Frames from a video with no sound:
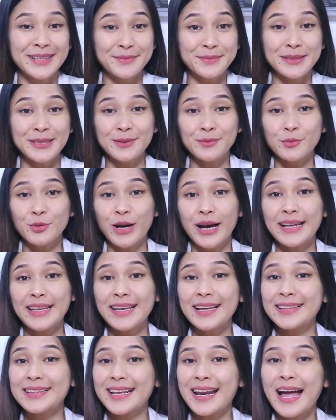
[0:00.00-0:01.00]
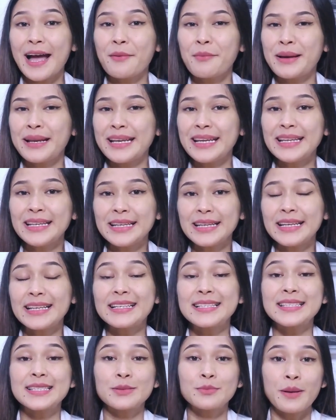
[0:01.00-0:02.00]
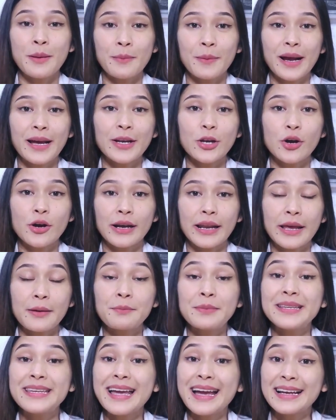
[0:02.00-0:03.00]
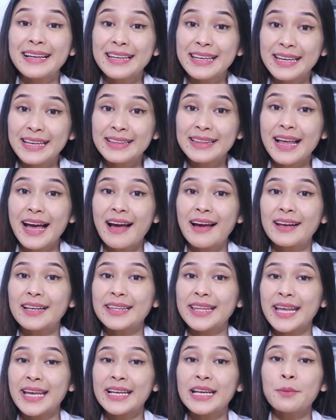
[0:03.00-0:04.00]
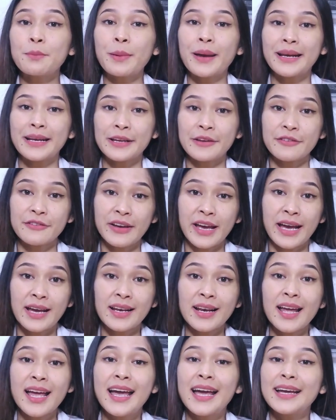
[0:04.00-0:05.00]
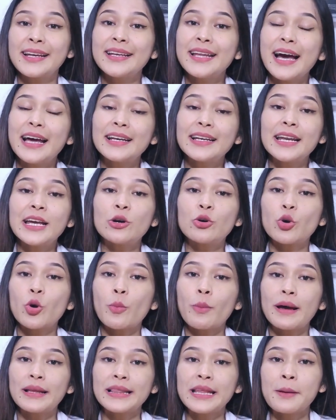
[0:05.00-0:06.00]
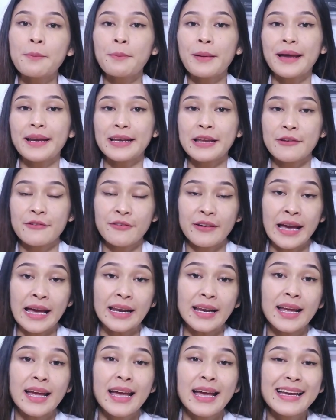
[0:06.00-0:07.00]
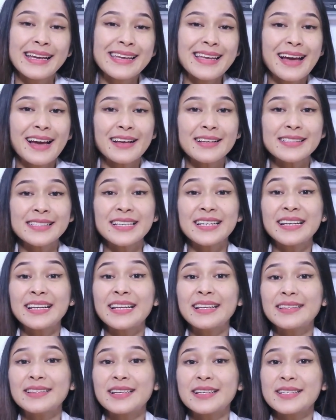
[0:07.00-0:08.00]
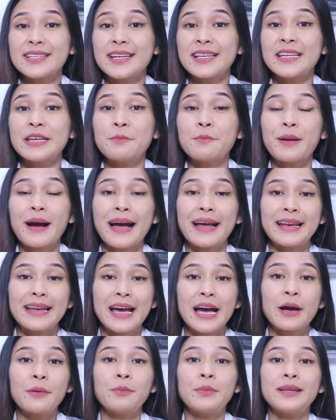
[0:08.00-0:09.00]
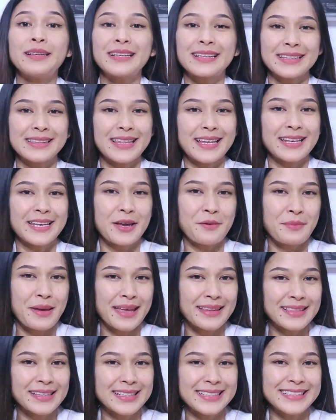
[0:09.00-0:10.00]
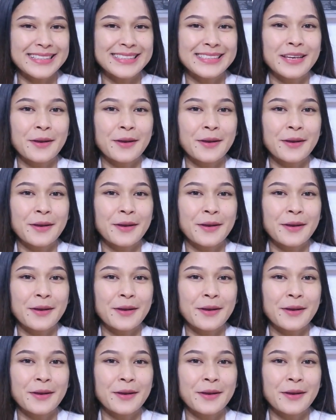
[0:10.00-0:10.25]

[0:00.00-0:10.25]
Penyembuhan yang terhambat ini disebabkan oleh penyakit arteri perifer dan neuropati perifer yang sering terjadi pada penderita diabetes.